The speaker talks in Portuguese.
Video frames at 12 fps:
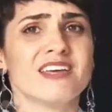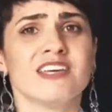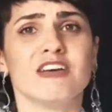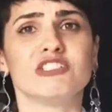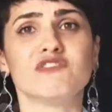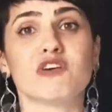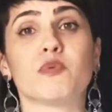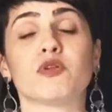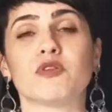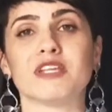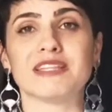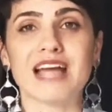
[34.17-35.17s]
Eu tive a
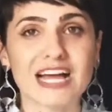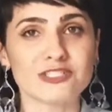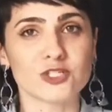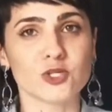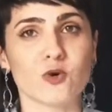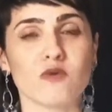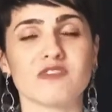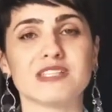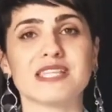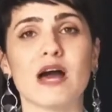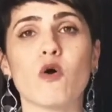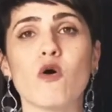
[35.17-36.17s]
oportunidade de
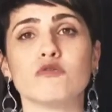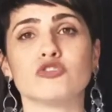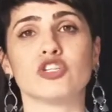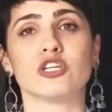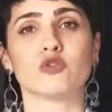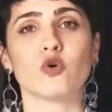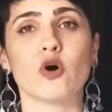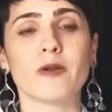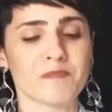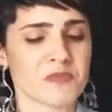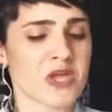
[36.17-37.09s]
conversar com o diretor,